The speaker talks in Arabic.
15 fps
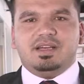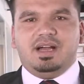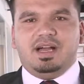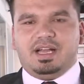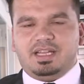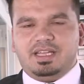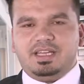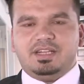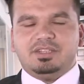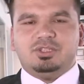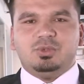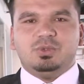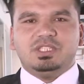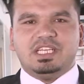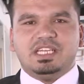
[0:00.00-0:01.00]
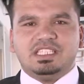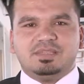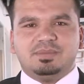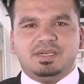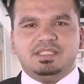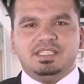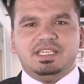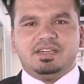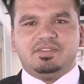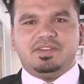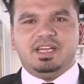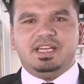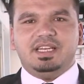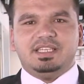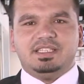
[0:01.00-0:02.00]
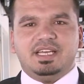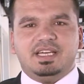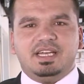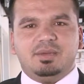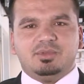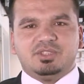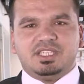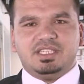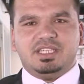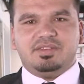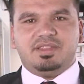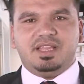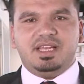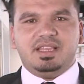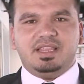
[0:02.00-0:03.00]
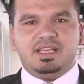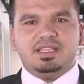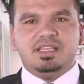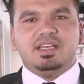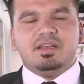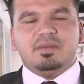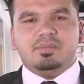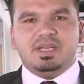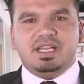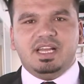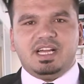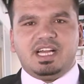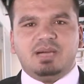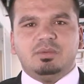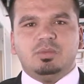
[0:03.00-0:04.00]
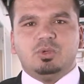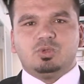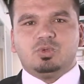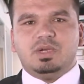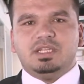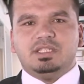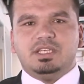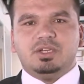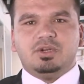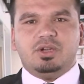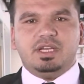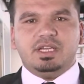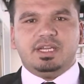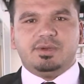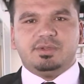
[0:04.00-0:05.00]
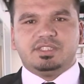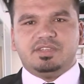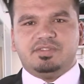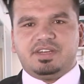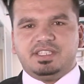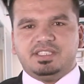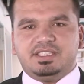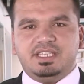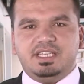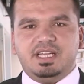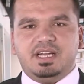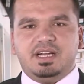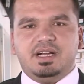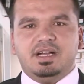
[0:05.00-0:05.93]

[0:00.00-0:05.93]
أخيرا توج الإسباني رافائيل نادال المصنف ثالثا بلقب بطولة رولان جاروس الفرنسية